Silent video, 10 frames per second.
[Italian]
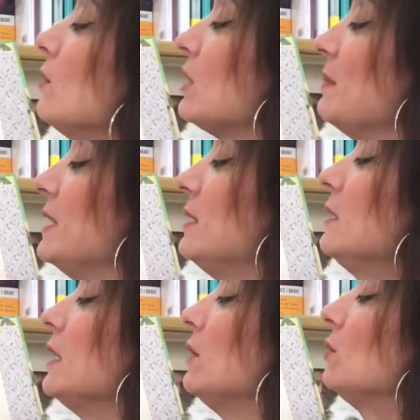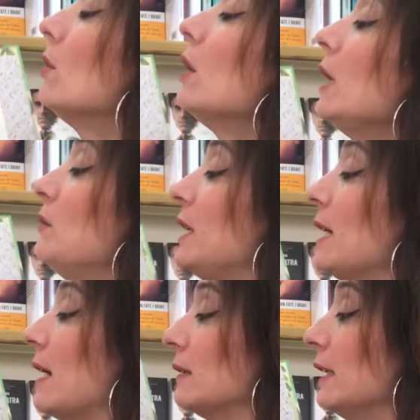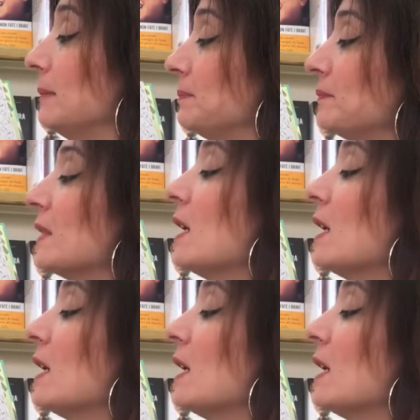lo rimisi dritto e lui ricadde.